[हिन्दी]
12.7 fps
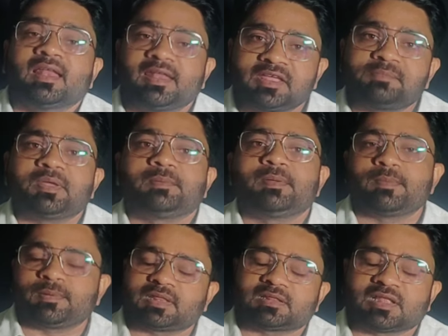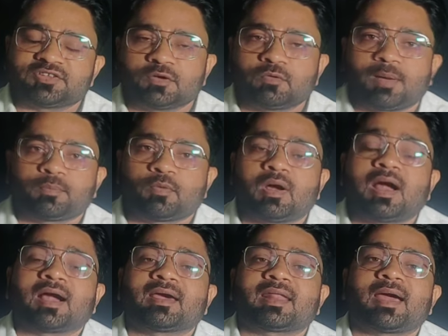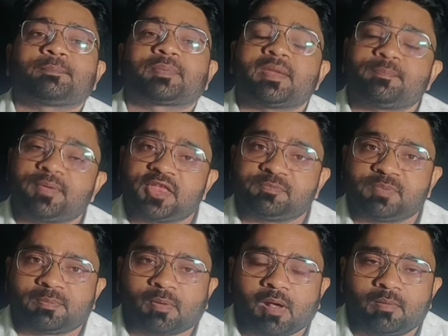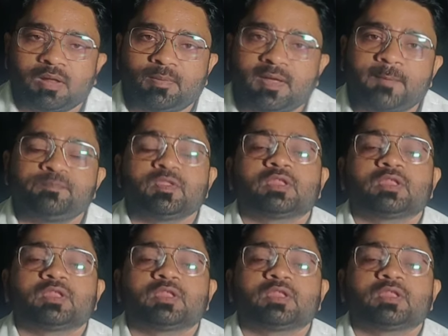लेकिन फिर भी बताता चलूँ आपको तो अगर आपके पेज पे प्रॉब्लम है